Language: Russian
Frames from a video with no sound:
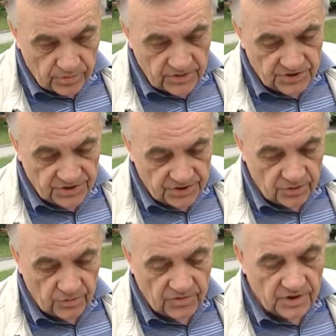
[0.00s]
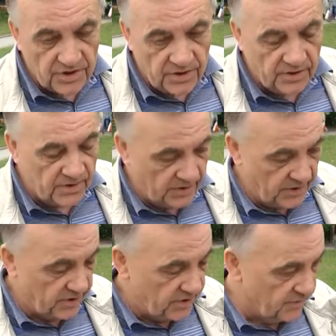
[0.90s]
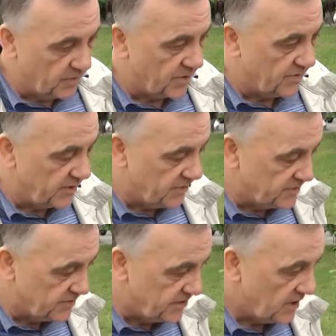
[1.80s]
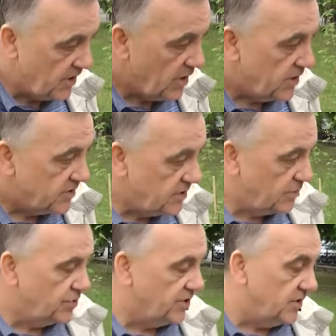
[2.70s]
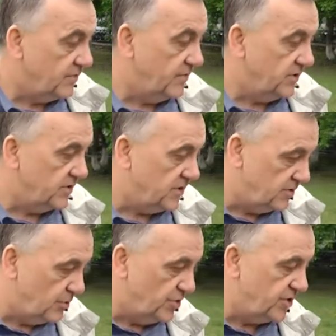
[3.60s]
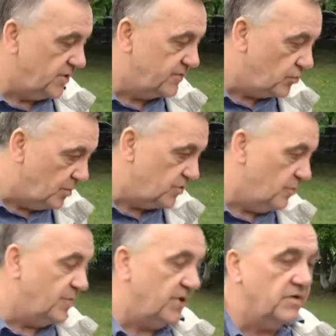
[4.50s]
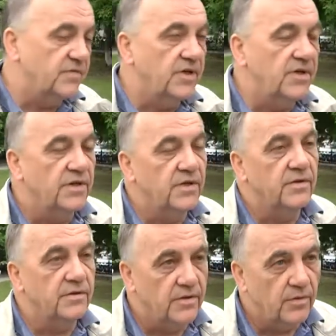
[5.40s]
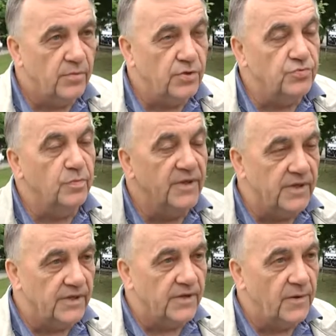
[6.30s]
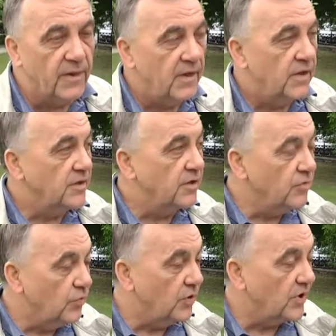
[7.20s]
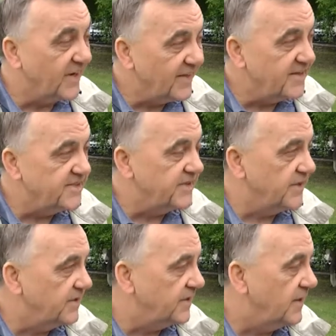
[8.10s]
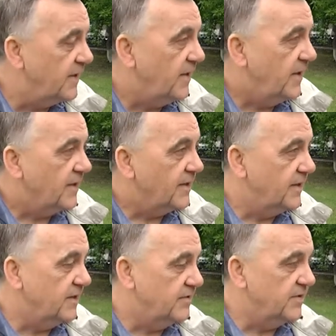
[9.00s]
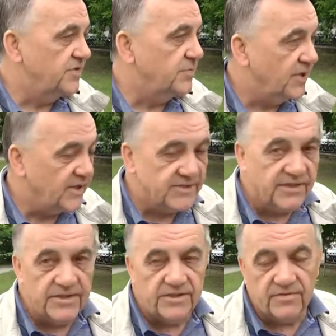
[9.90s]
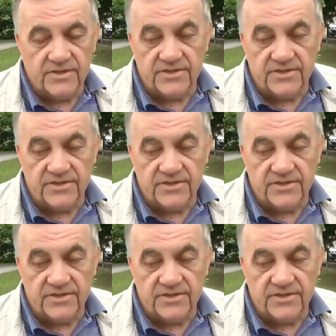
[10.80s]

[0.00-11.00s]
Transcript: он, я считаю, внедрил и активно проводил жизнь, заключалась, заключалась в том, чтобы предотвратить преступление на его ранней стадии. Для этого значит, была задействована